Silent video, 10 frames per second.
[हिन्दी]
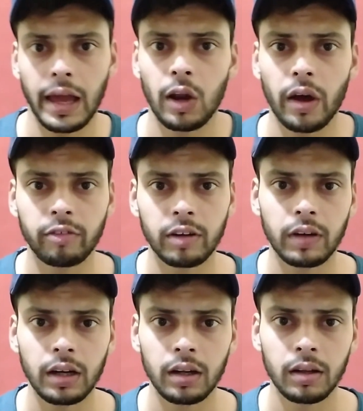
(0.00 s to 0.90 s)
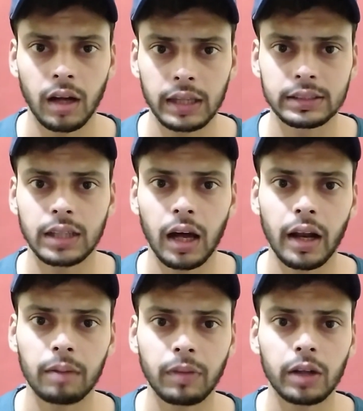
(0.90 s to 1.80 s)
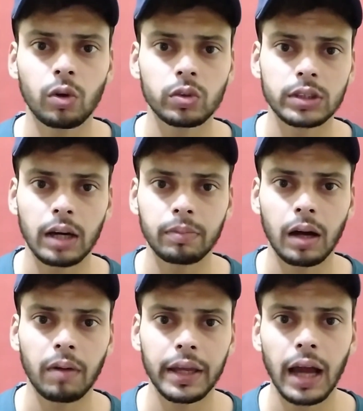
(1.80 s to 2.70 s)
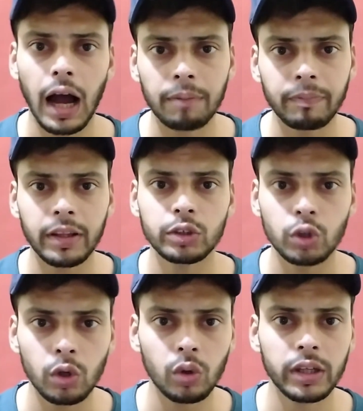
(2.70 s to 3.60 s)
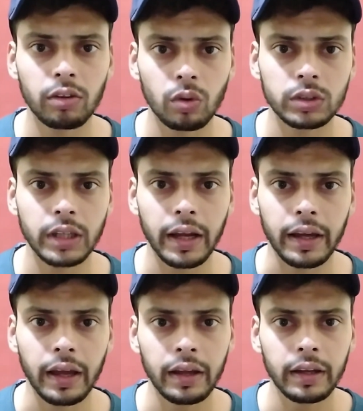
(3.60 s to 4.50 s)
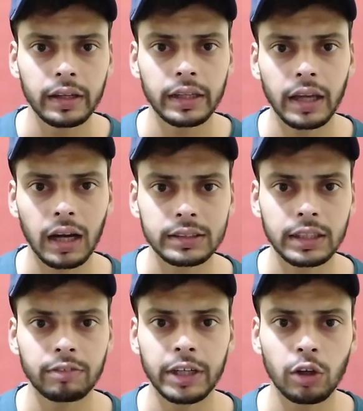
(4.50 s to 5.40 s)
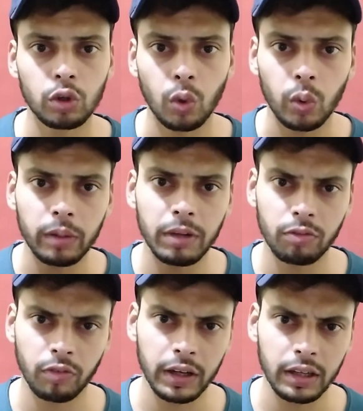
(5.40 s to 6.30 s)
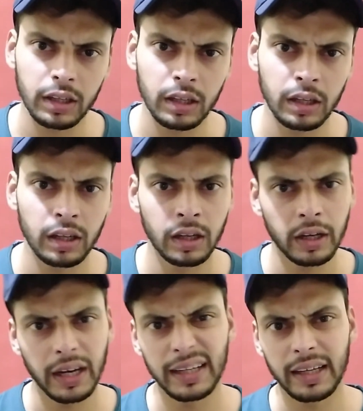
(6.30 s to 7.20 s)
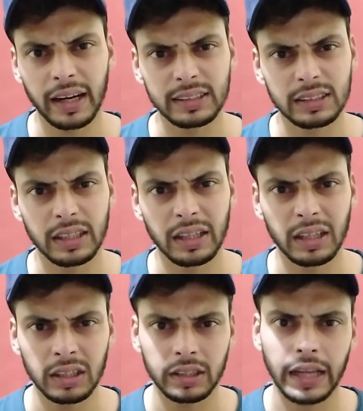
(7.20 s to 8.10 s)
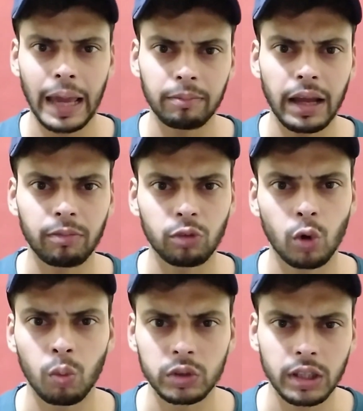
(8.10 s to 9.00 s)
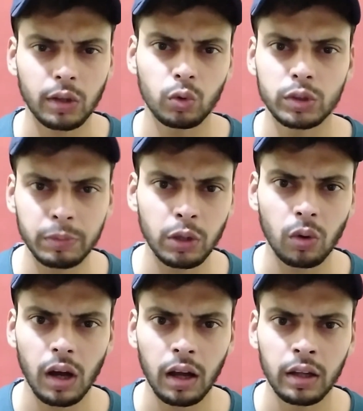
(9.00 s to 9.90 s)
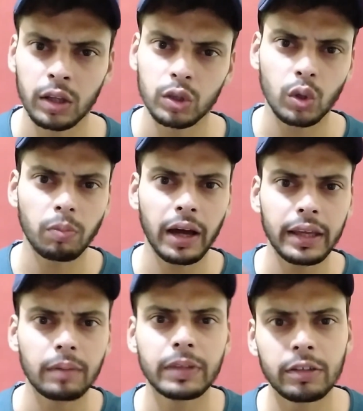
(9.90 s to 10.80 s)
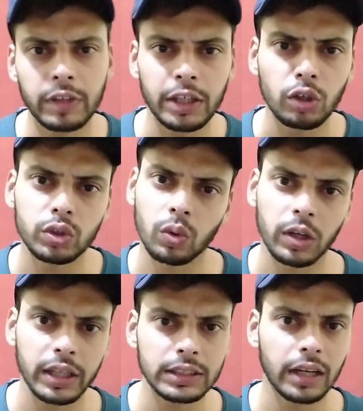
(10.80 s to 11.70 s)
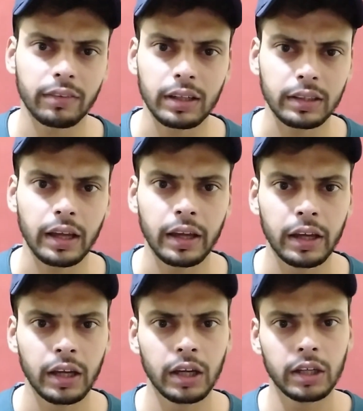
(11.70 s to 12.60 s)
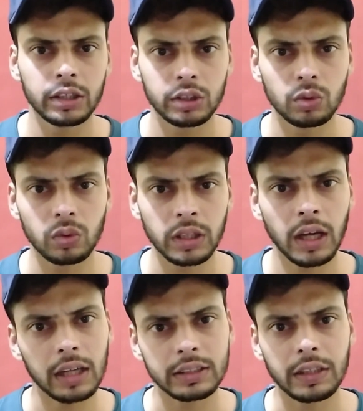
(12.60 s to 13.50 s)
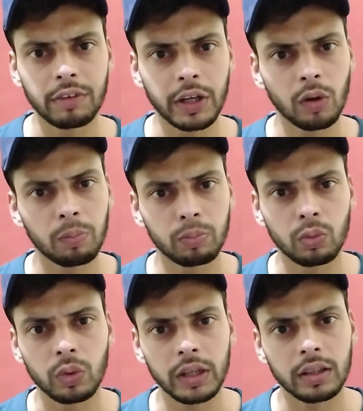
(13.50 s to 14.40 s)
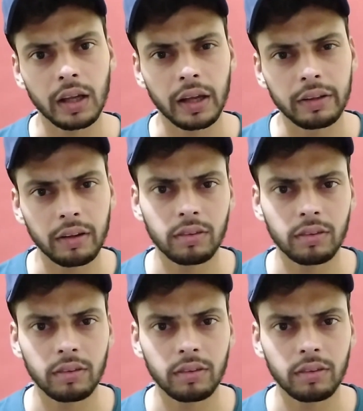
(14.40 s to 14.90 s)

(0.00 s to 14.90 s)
हेलो एवरीवन हसान आपका दोस्त आपका भाई आप में से जो लोग ये सोच रहे हैं कि आज की वीडियो थोड़ी भी फनी इंटरेस्टिंग टाइम लैप स्लो मोशन कुछ भी होगा तो भाई अभी वीडियो छोड़ के जा सकते हैं क्योंकि आज की वीडियो पूरी तरह से